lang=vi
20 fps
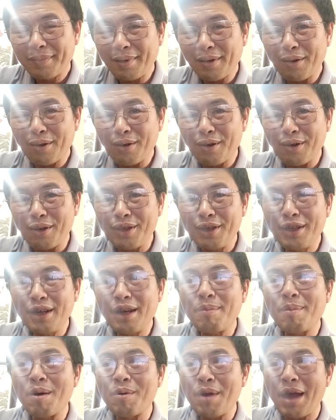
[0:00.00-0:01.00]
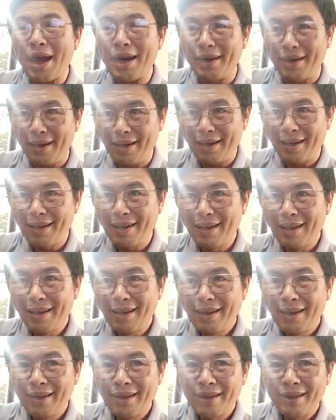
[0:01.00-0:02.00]
nó coi như là màu đen đấy
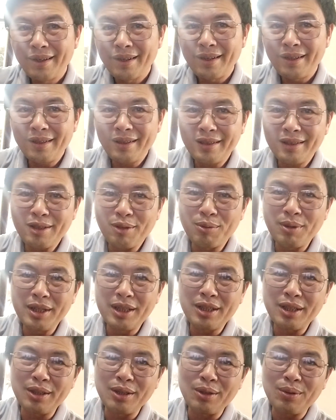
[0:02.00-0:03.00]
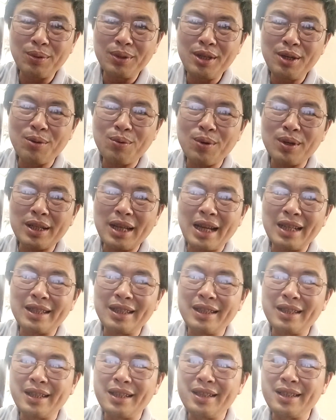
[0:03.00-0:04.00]
thế trong lịch sử của nhiều quốc gia
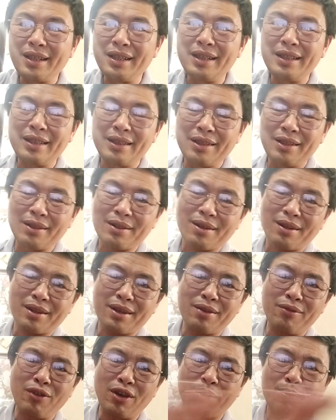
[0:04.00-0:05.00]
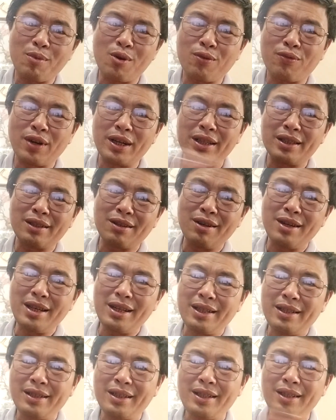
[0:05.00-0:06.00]
trên thế giới thì những cái việc bộ phận
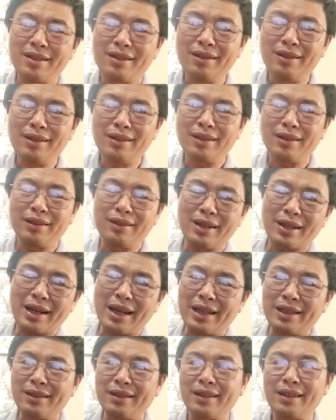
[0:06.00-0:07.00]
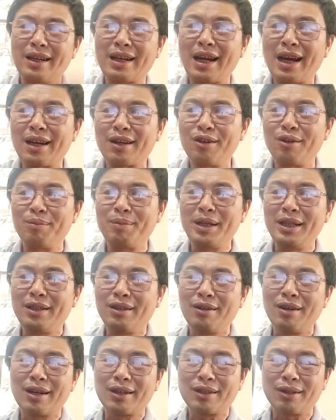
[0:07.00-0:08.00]
người di cư từ nước này sang nước khác nó cũng bình
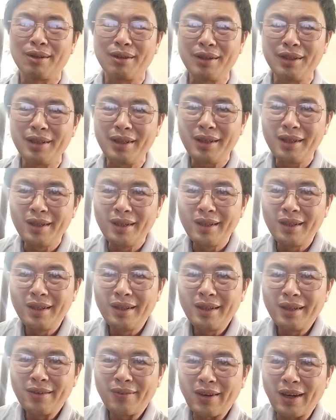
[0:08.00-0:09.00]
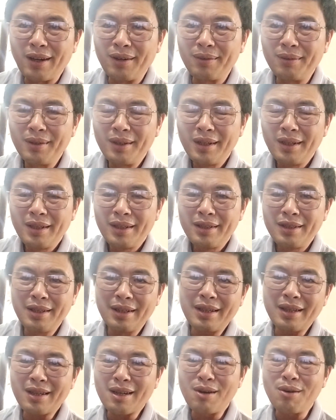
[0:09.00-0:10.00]
thường thôi phải không
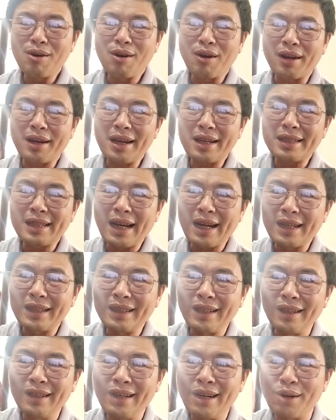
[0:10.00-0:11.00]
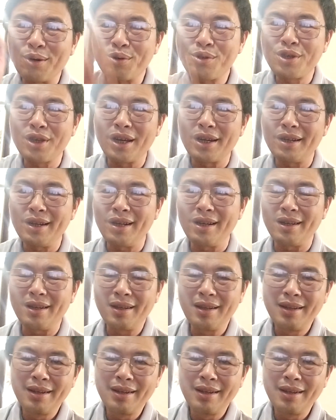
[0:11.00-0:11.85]
những cái câu hỏi đặt ra cái thời hậu chiến ấy